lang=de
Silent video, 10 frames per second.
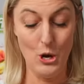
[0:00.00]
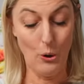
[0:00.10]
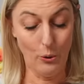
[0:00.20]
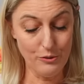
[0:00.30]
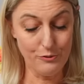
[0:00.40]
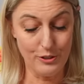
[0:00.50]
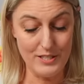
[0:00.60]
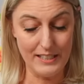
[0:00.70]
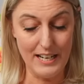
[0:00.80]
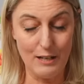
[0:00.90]
Und für
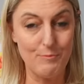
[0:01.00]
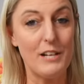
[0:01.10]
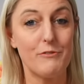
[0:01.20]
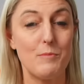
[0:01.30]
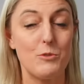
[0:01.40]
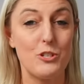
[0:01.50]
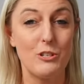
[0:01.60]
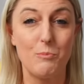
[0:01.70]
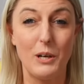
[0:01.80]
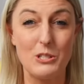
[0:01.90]
unseren
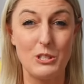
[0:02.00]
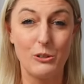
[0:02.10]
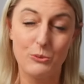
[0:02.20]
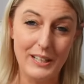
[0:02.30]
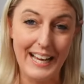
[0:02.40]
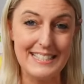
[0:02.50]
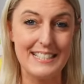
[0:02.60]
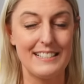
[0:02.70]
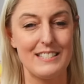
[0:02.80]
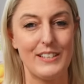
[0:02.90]
Karamell-Frappuccino brauchst du auch nur ganz,
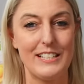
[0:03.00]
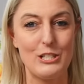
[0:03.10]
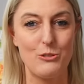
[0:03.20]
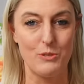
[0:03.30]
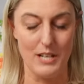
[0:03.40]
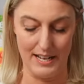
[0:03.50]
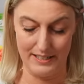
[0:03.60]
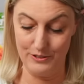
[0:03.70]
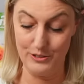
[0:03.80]
ganz wenig Zutaten.